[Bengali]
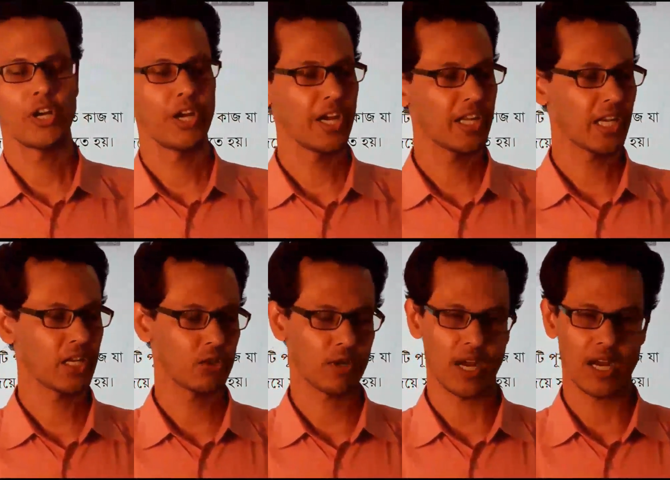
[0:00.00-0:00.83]

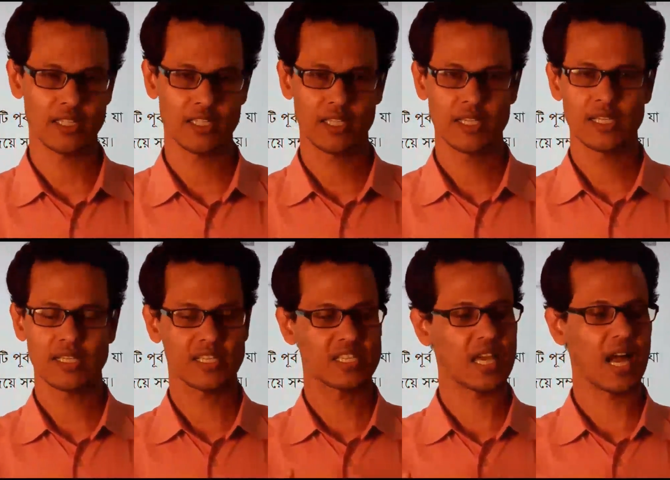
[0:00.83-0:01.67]
নির্ধারিত কাজ
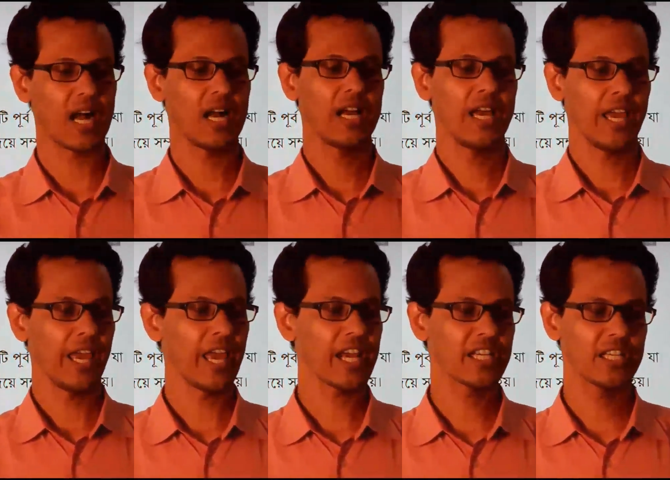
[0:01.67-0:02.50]
যা
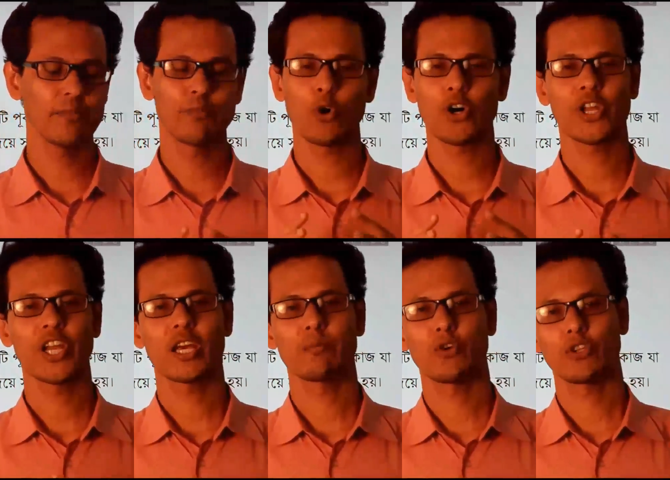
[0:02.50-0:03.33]
একটি
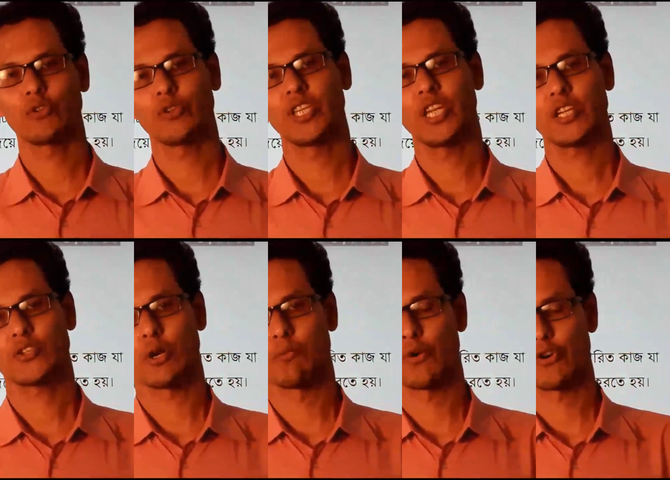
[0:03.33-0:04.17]
প্রক্রিয়ার মধ্য দিয়ে
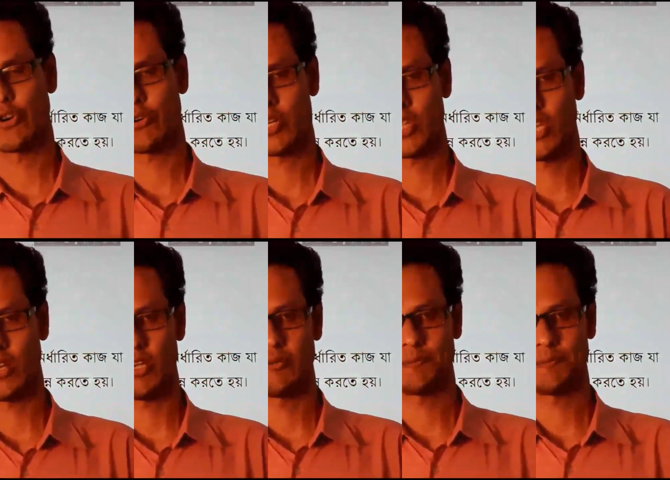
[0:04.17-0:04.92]
সম্পন্ন করতে হয়